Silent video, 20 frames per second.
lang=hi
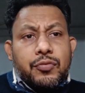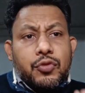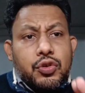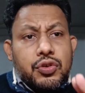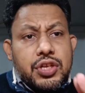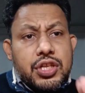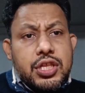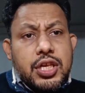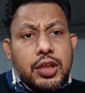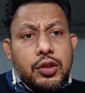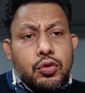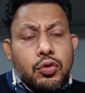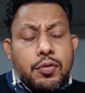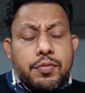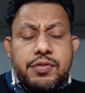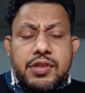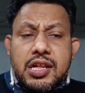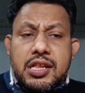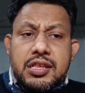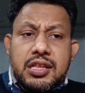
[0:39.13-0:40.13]
तो निश्चित
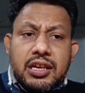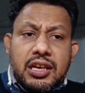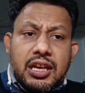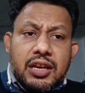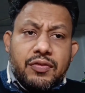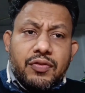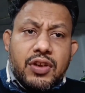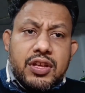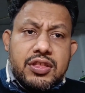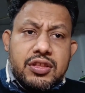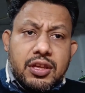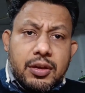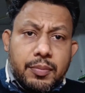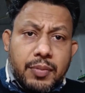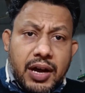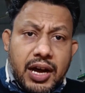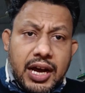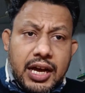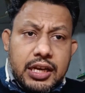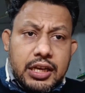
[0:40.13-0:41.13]
रूप से सेकेंड फेज की
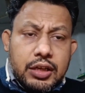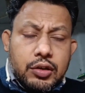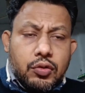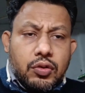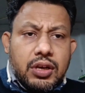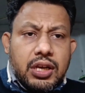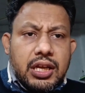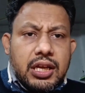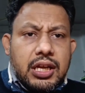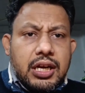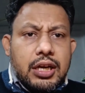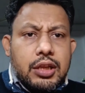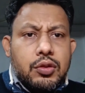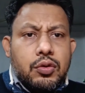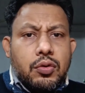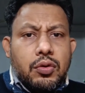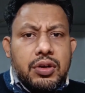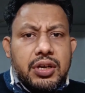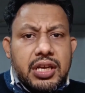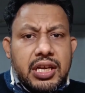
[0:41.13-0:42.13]
बहाली को लेकर
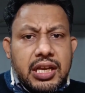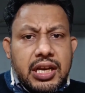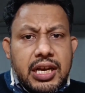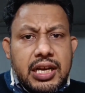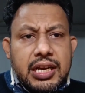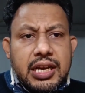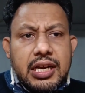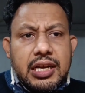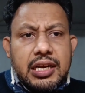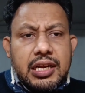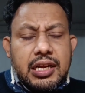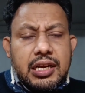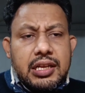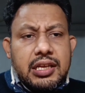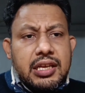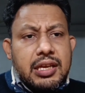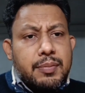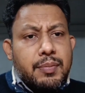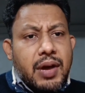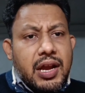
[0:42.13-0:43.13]
जो एड की
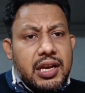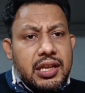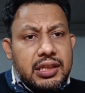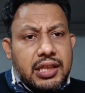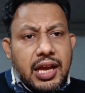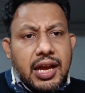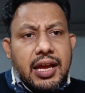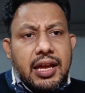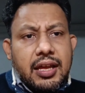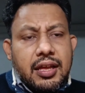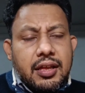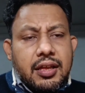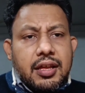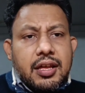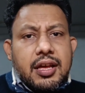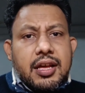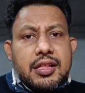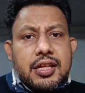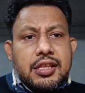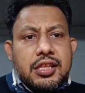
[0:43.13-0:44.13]
डिग्री की मान्यता है
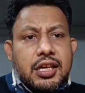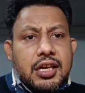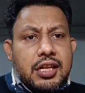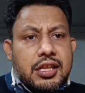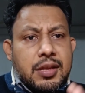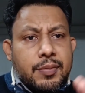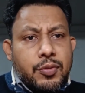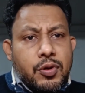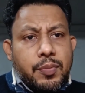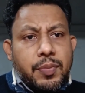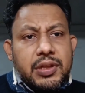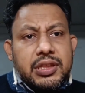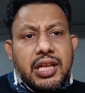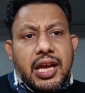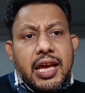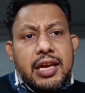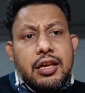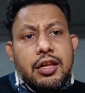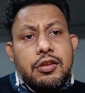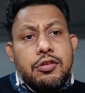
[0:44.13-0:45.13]
जैसे कि सबको
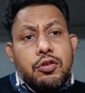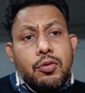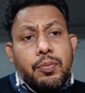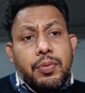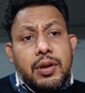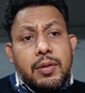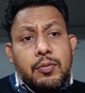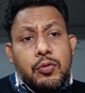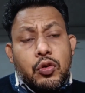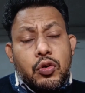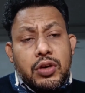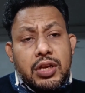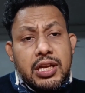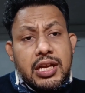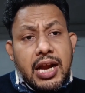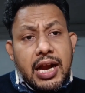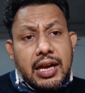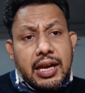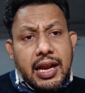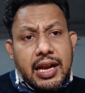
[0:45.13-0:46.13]
पता है कि सुप्रीम कोर्ट के
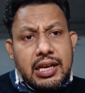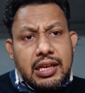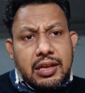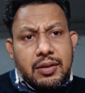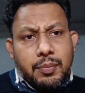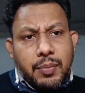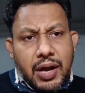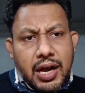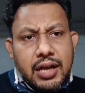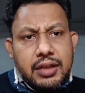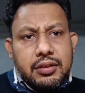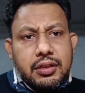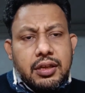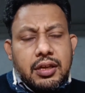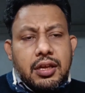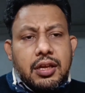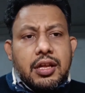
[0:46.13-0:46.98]
गाइडलाइन के बाद